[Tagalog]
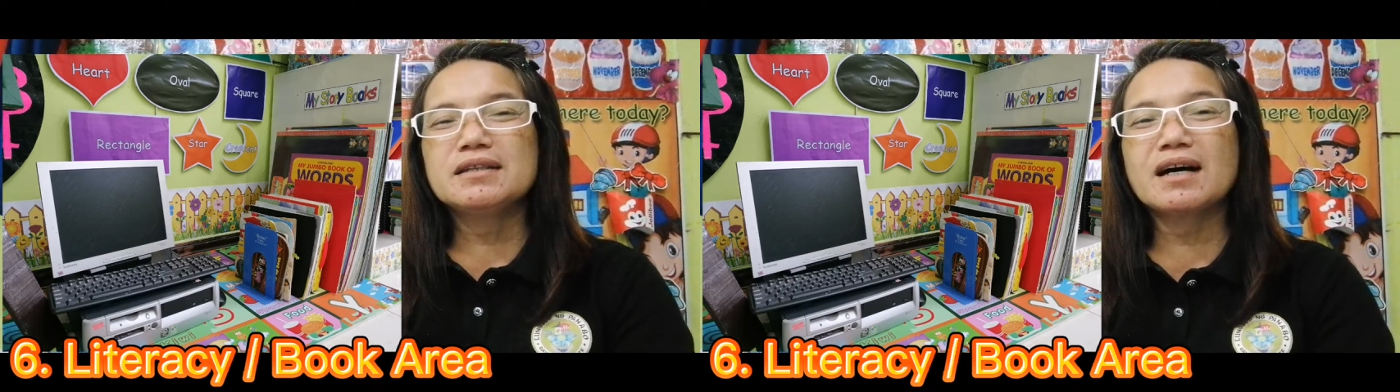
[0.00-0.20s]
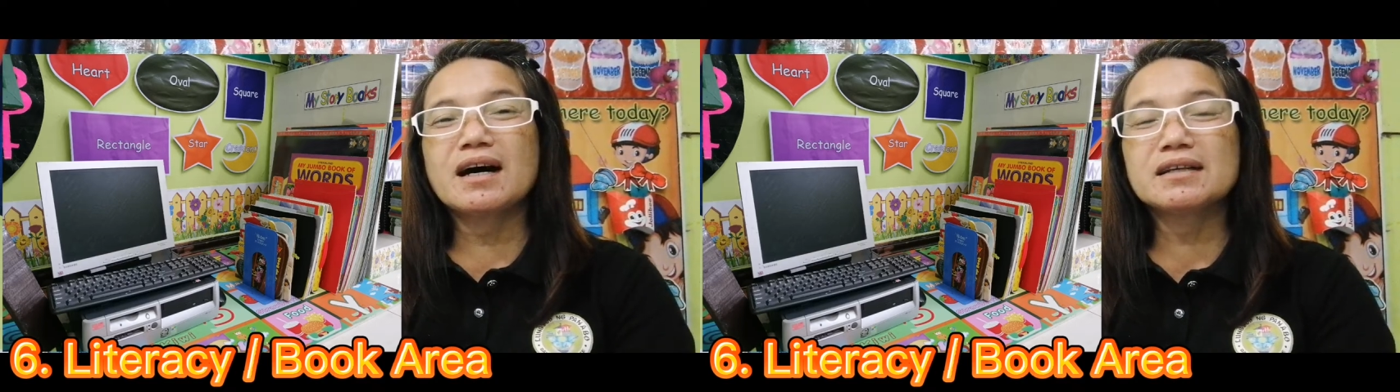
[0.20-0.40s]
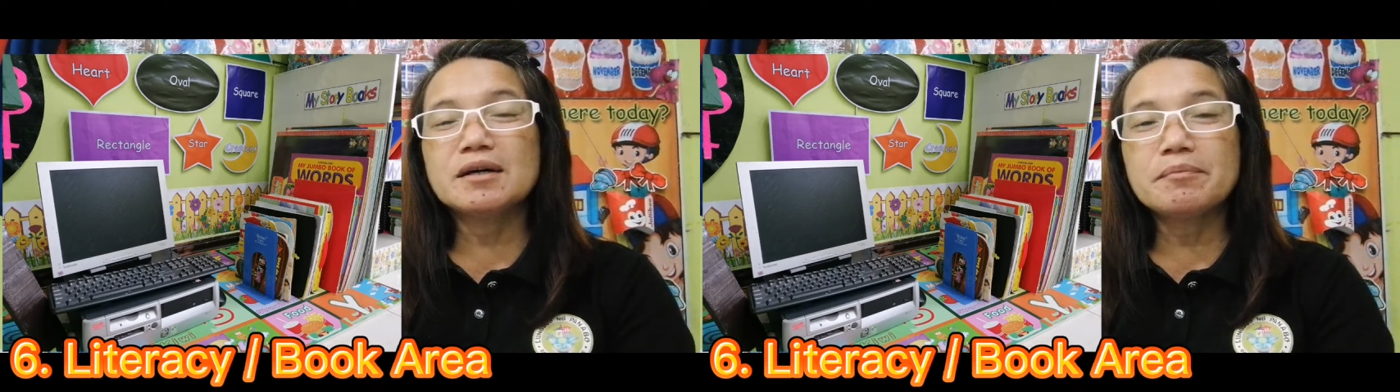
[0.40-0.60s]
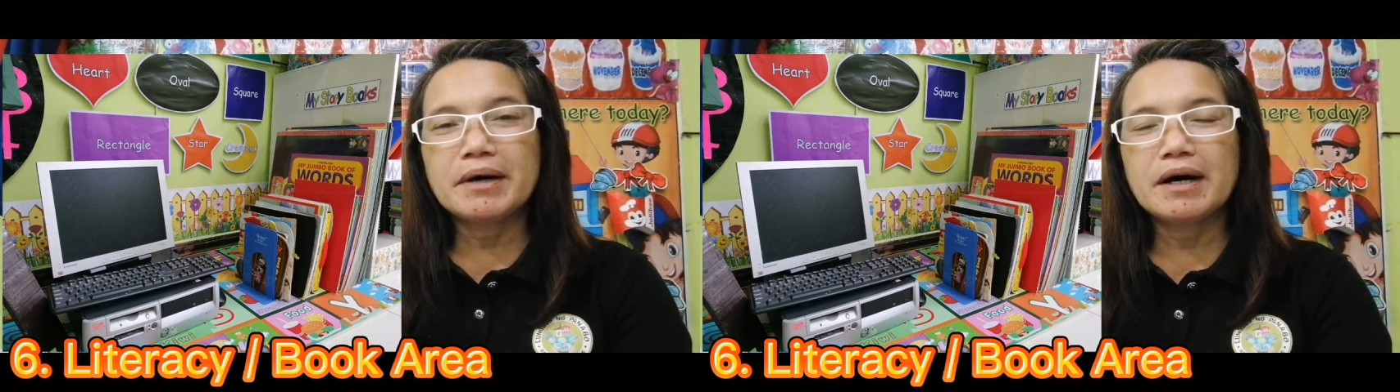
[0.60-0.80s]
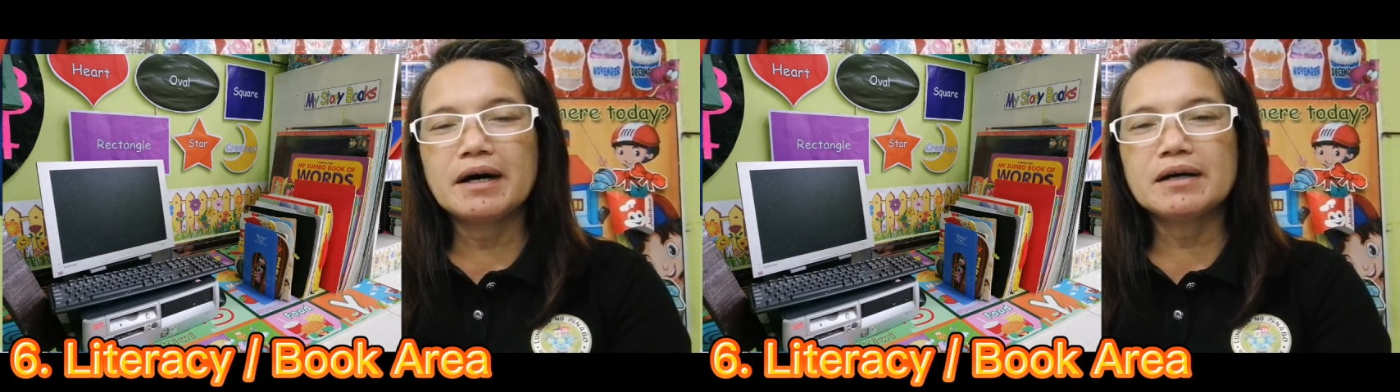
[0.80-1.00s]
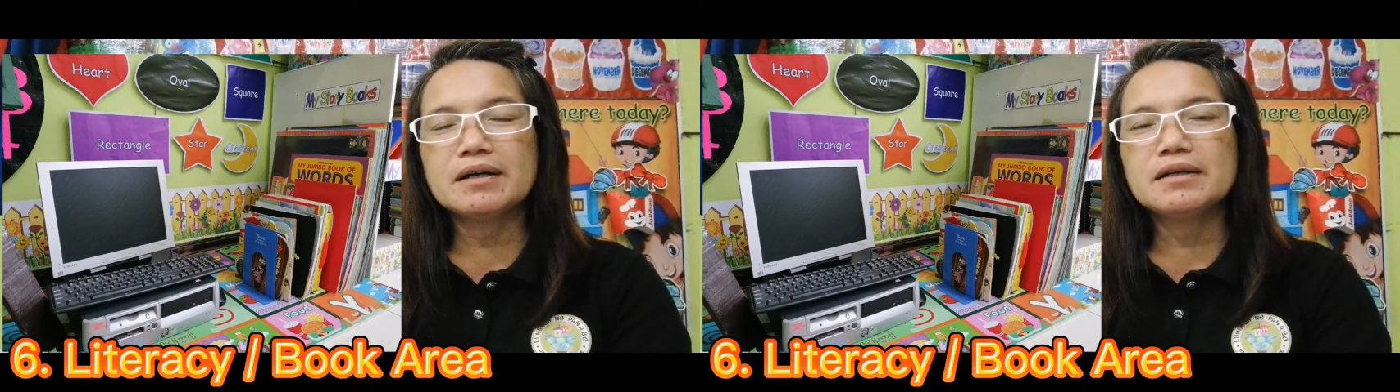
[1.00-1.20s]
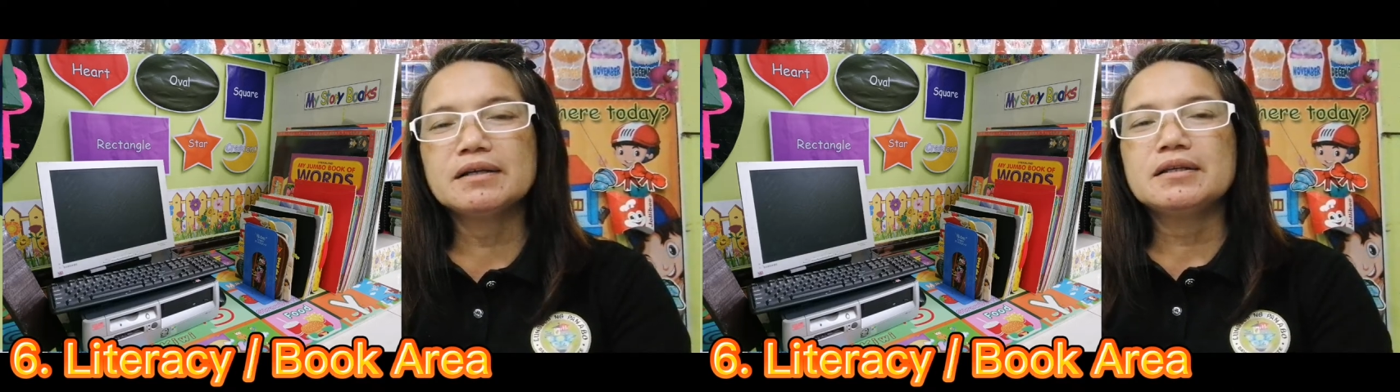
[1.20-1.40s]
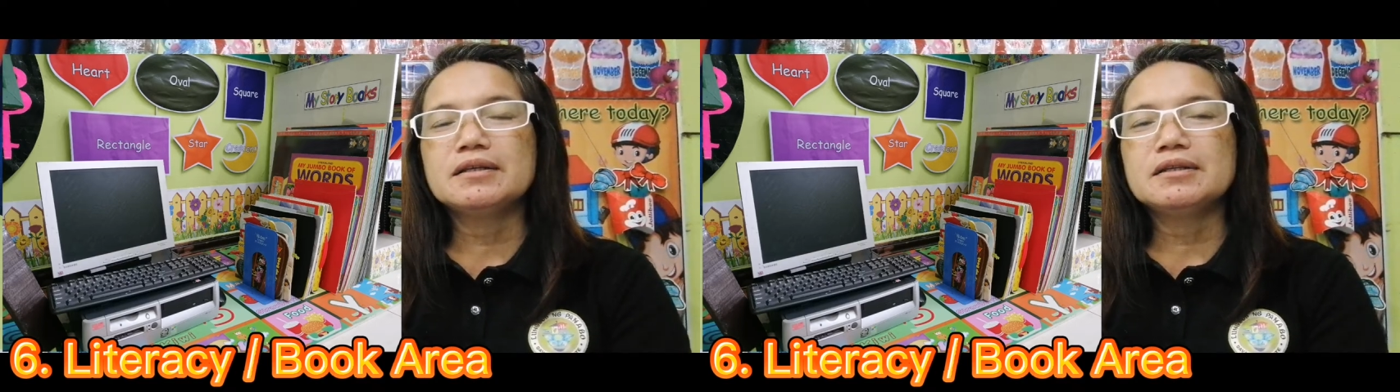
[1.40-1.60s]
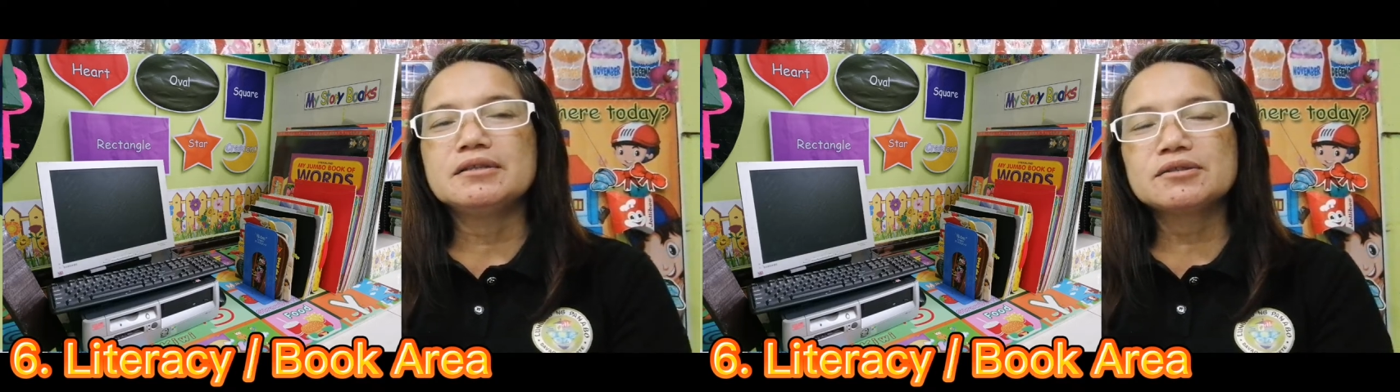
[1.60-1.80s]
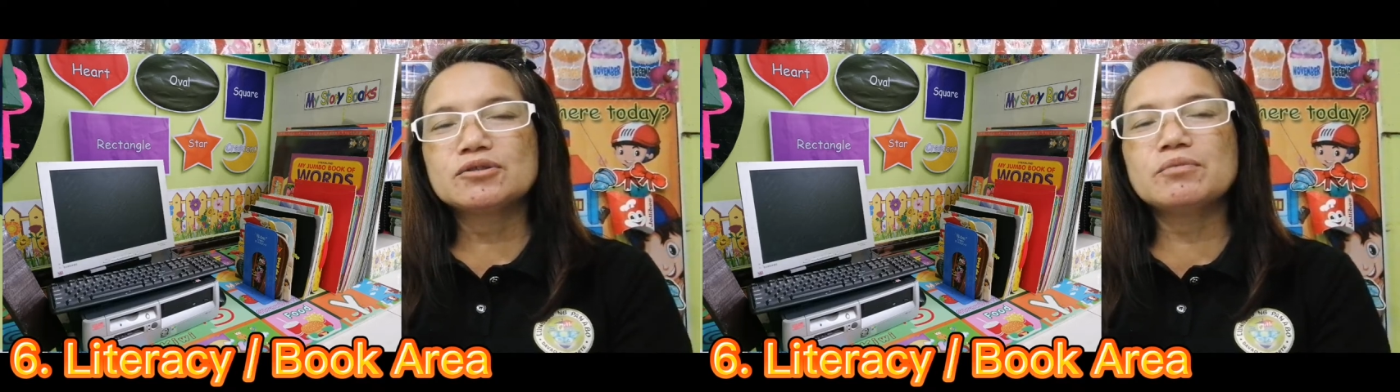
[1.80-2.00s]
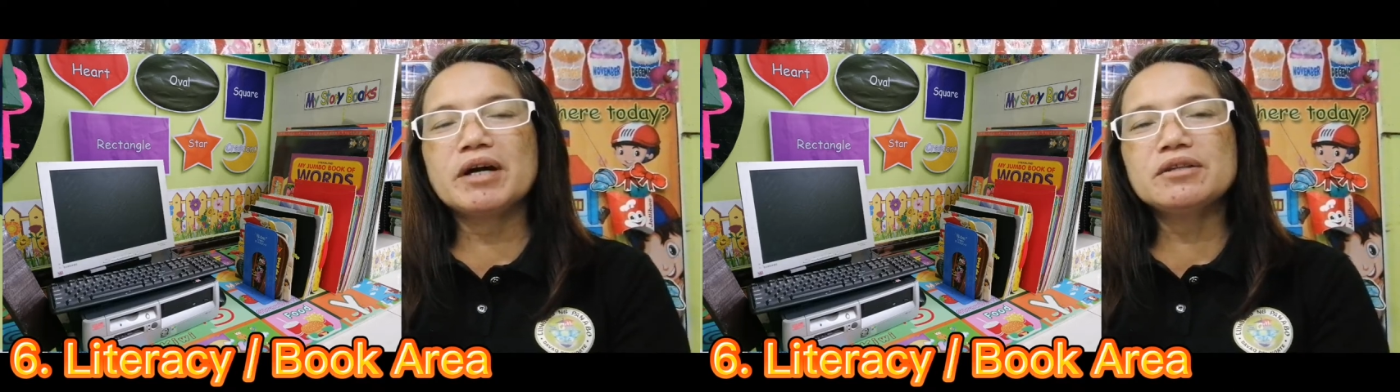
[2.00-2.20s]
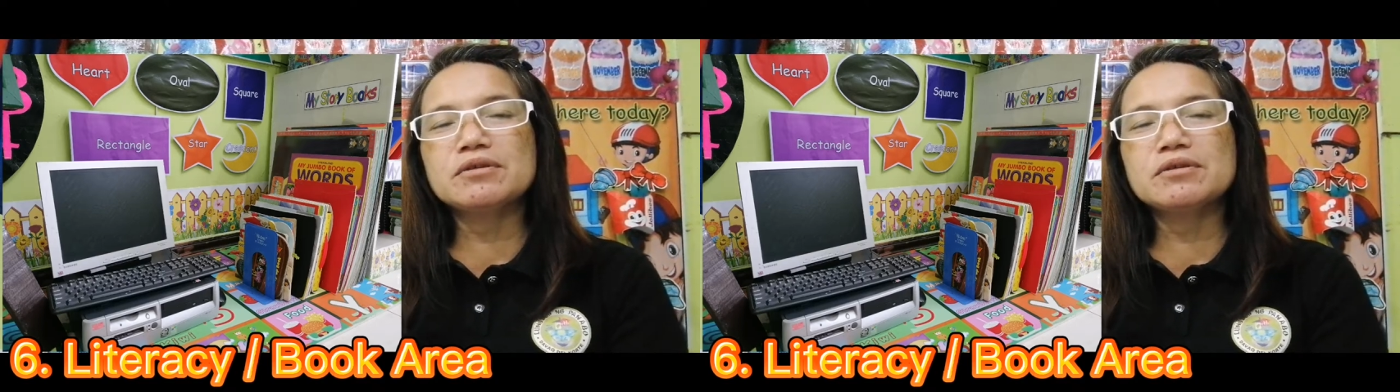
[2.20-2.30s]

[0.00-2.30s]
nakadapa. So, may